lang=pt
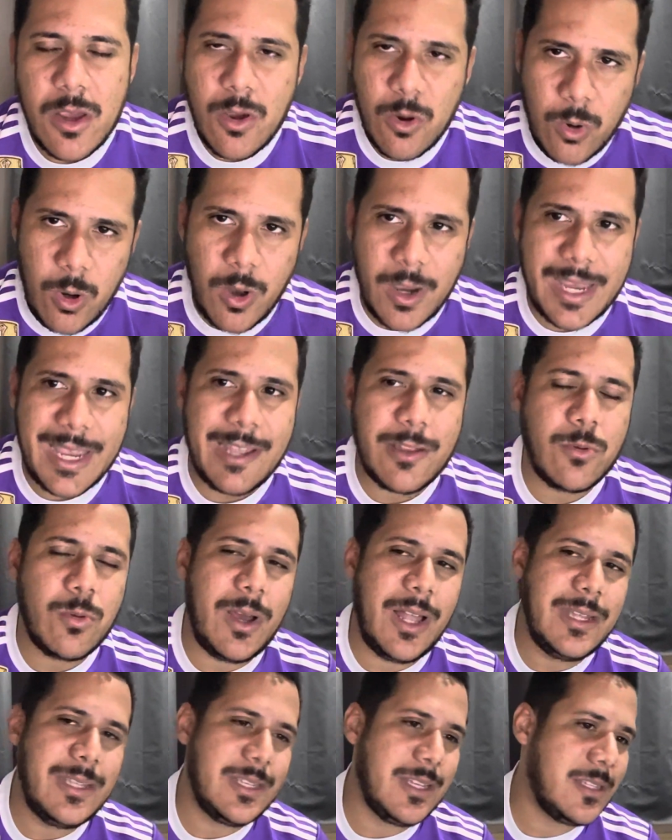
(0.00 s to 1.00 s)
qualquer
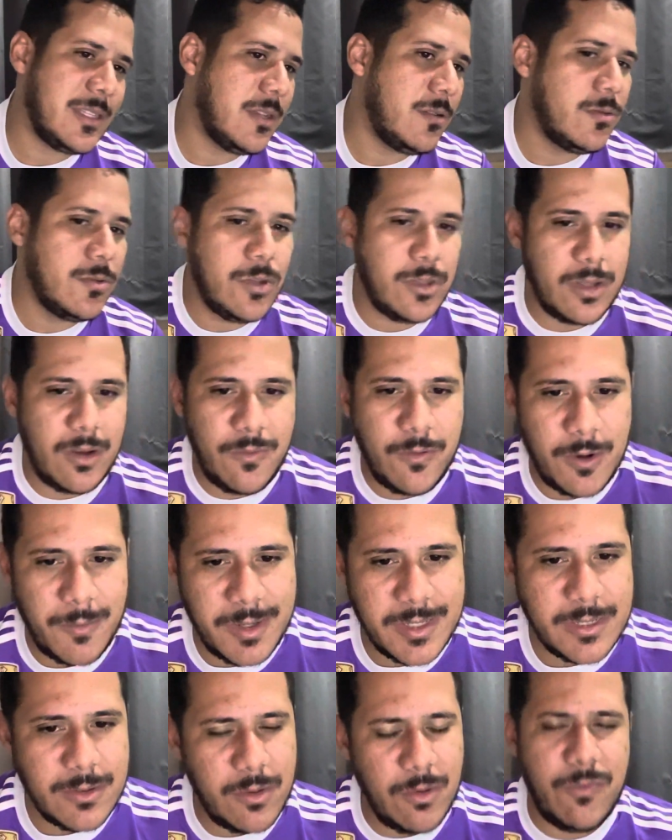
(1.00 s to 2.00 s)
atualização, outra
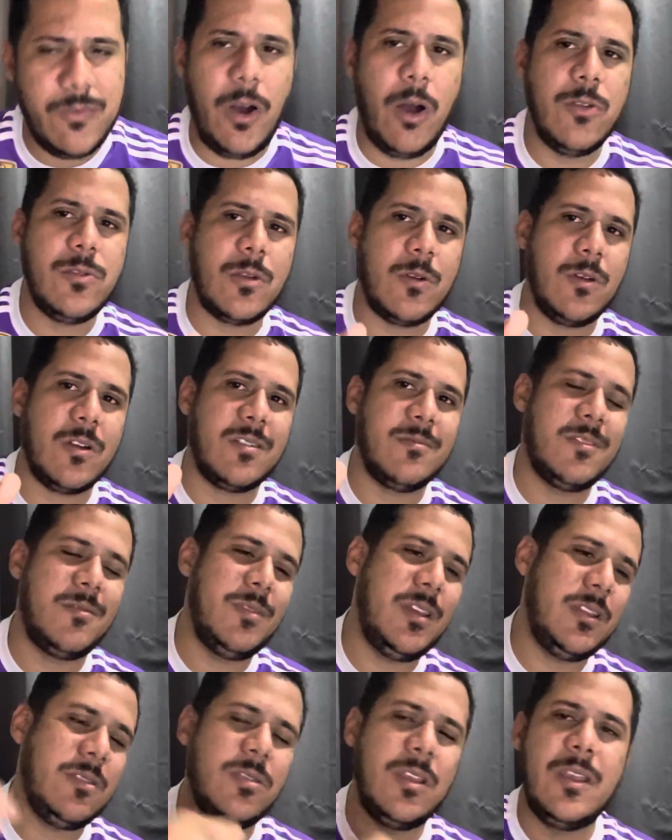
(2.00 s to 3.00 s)
informação, eu volto a qualquer
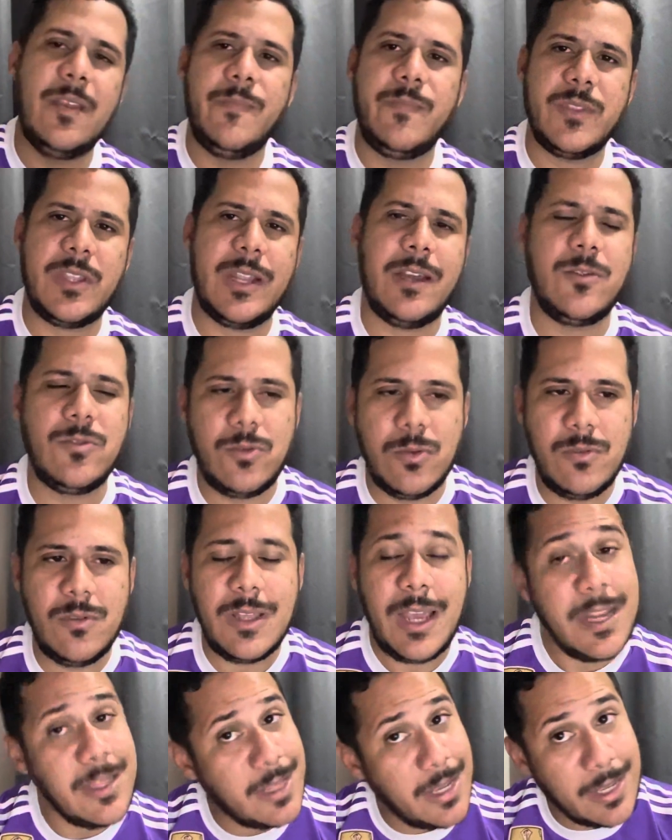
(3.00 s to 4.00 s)
momento, trago tudo
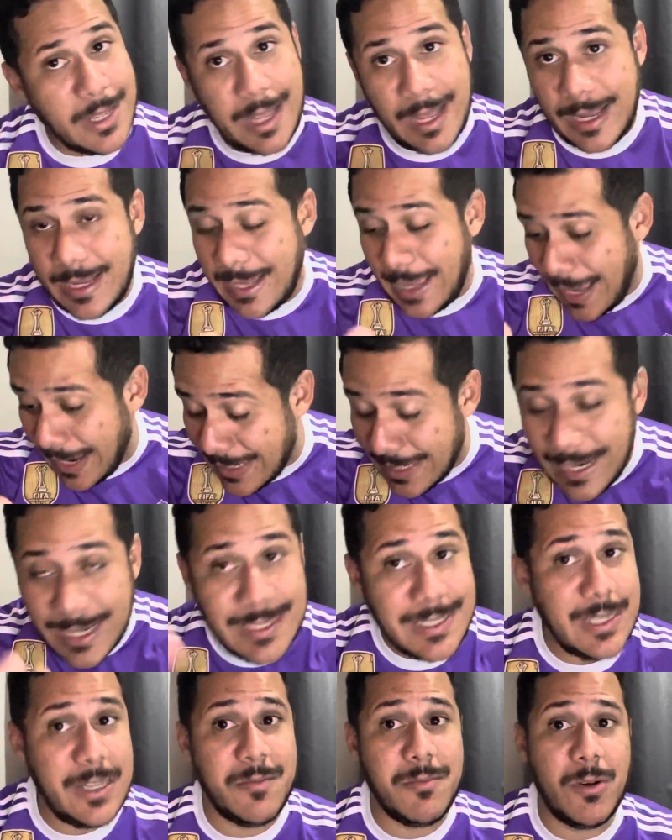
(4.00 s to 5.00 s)
na íntegra. Aqui é
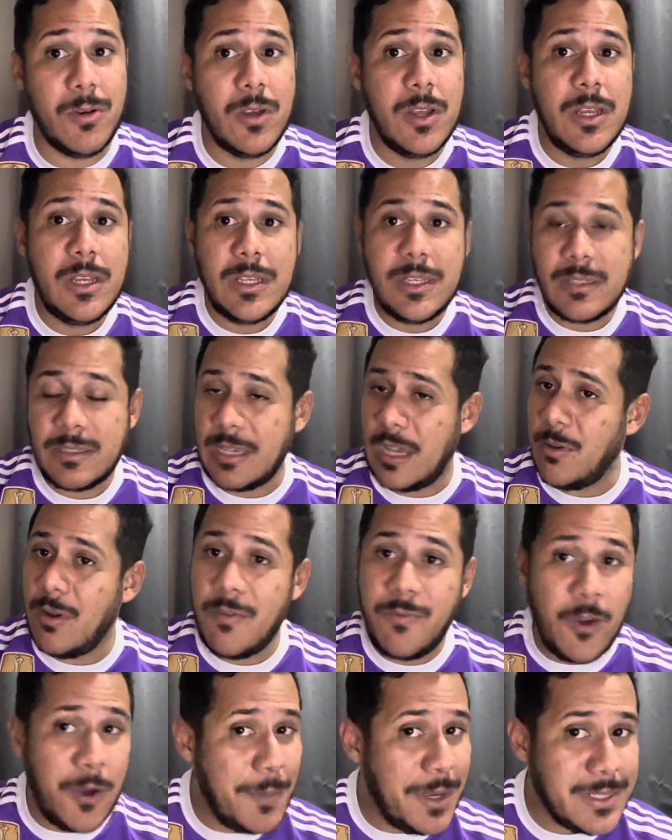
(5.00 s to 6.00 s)
assim, irmão. Saiu a
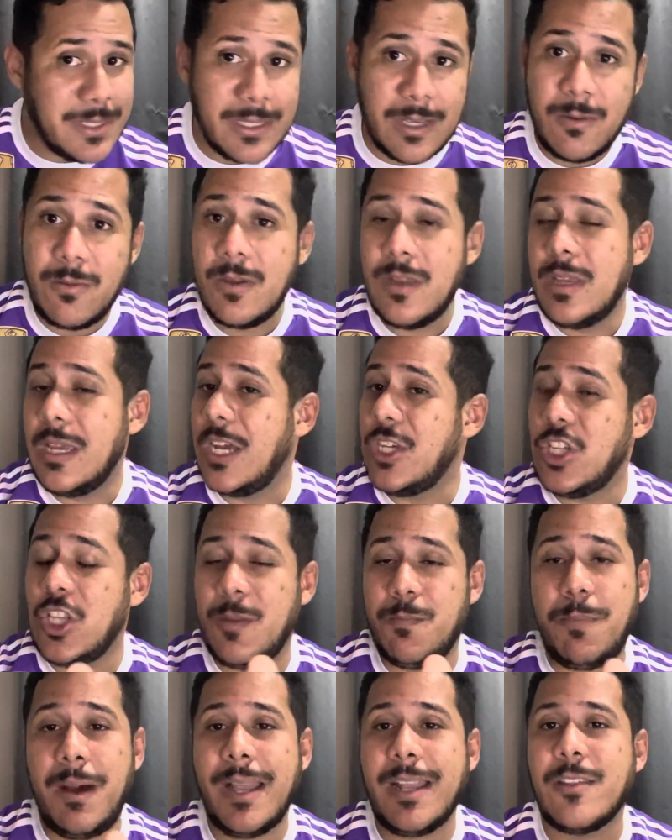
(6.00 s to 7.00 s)
informação, a
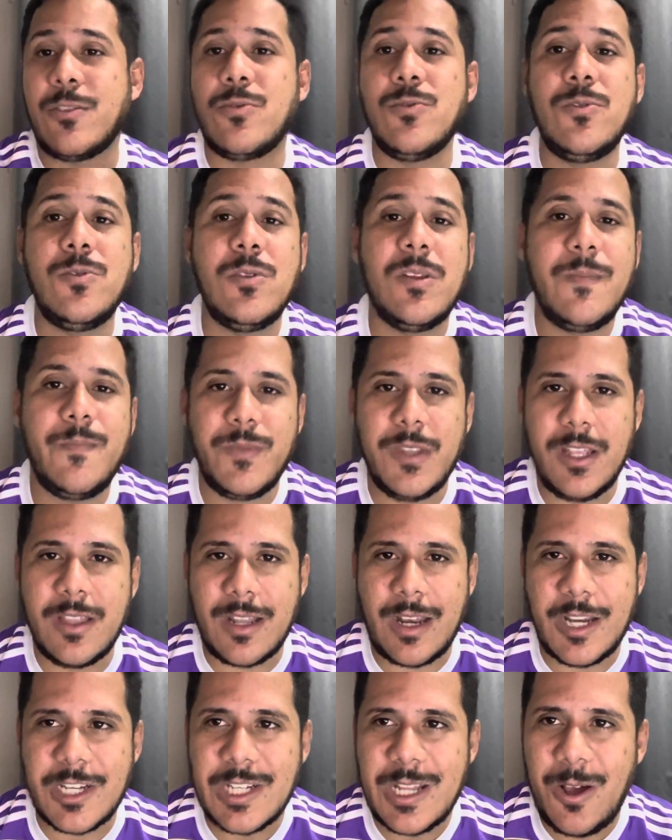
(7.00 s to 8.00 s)
gente para tudo e
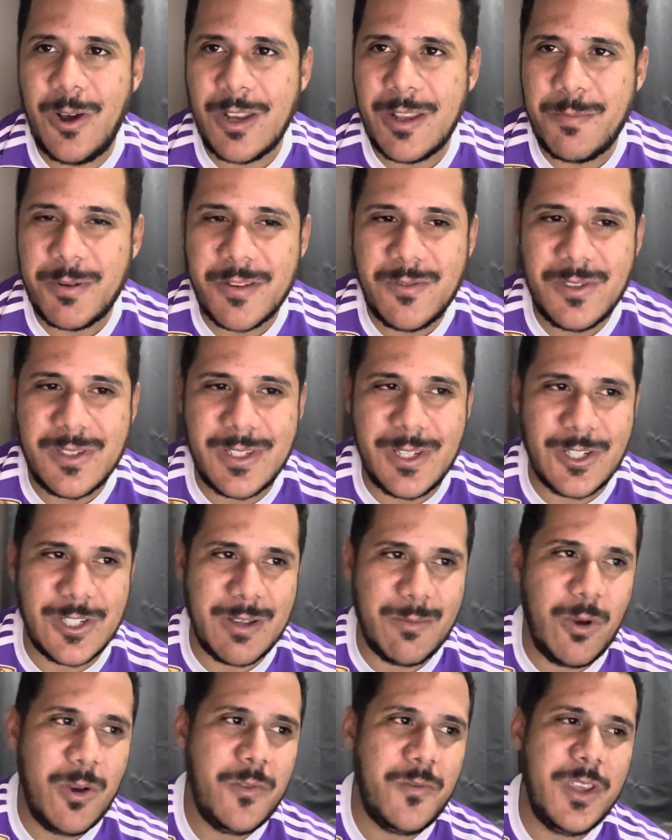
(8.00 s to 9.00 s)
traz na hora para vocês, tá
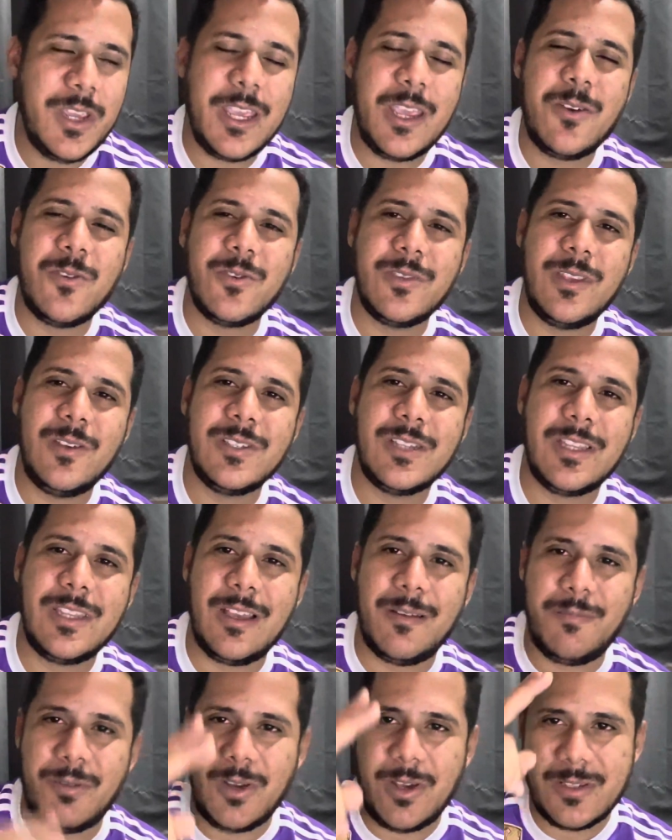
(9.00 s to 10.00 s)
bom? Fiquem com Deus, até
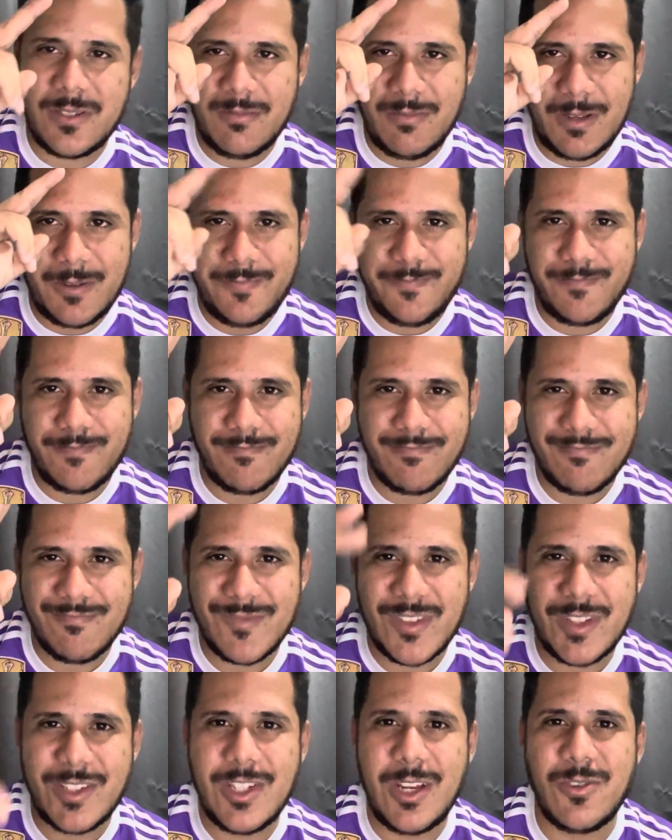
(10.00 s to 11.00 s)
a próxima.
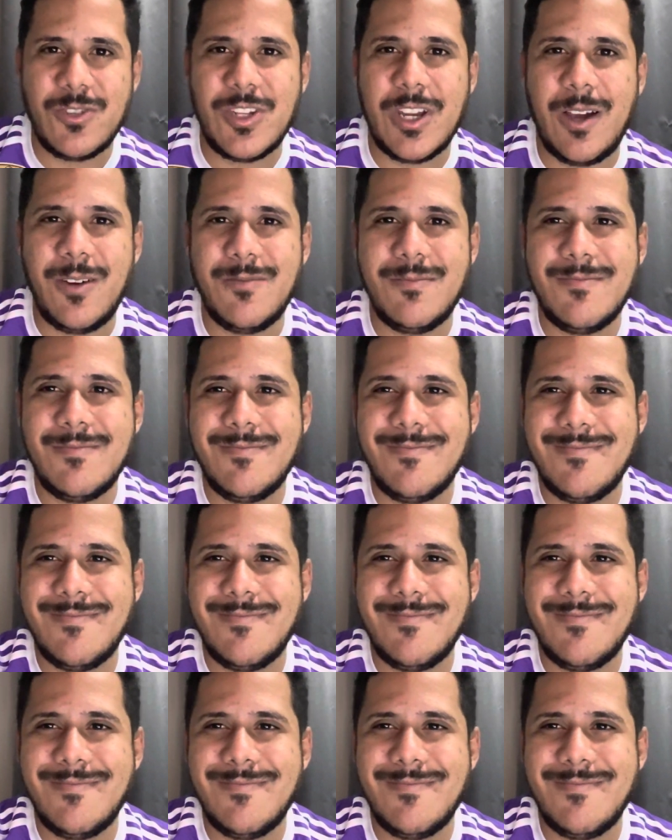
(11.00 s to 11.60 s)
Tchau, tchau.